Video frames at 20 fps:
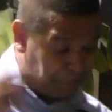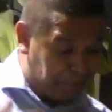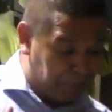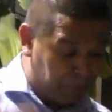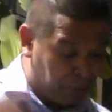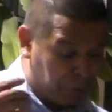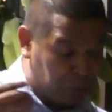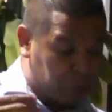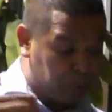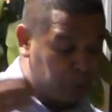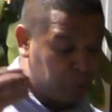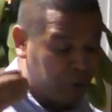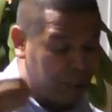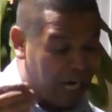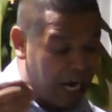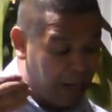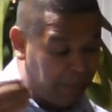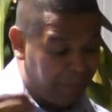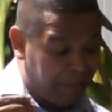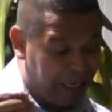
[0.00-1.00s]

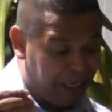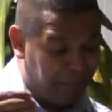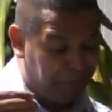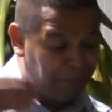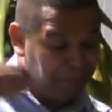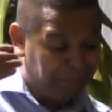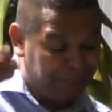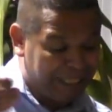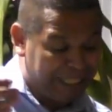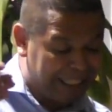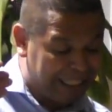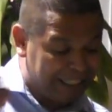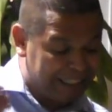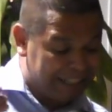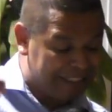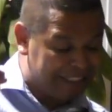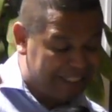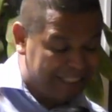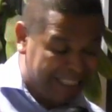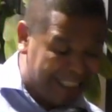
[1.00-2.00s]
procuraba
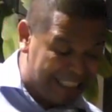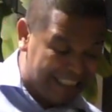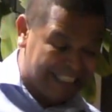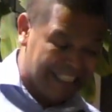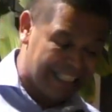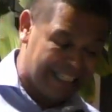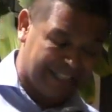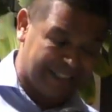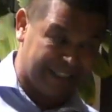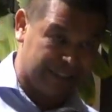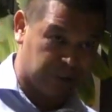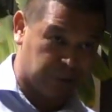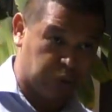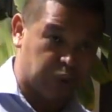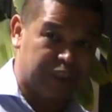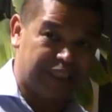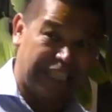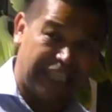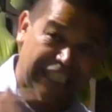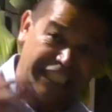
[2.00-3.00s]
ver quién era
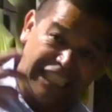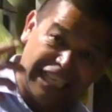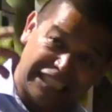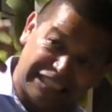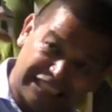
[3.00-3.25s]
Jesús, quería